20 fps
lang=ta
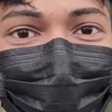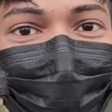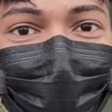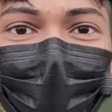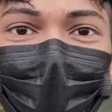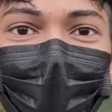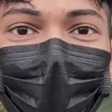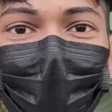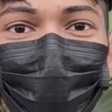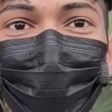பட்
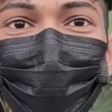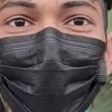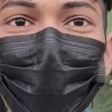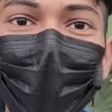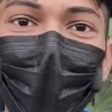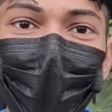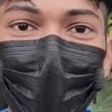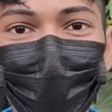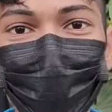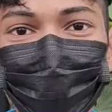ஆனால் எனக்கு
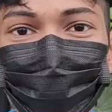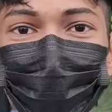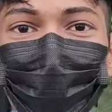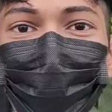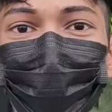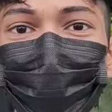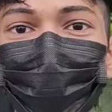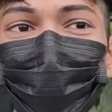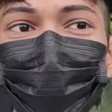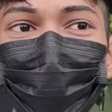பிடிக்கல அவங்க
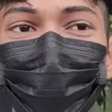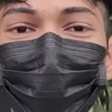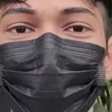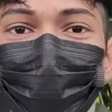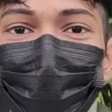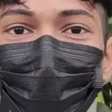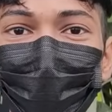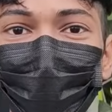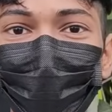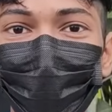சீக்கிரம் எவிக்ட்
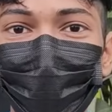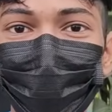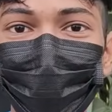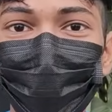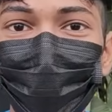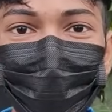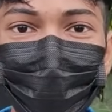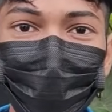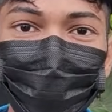ஆகணும்னு நான் நினைக்கிறது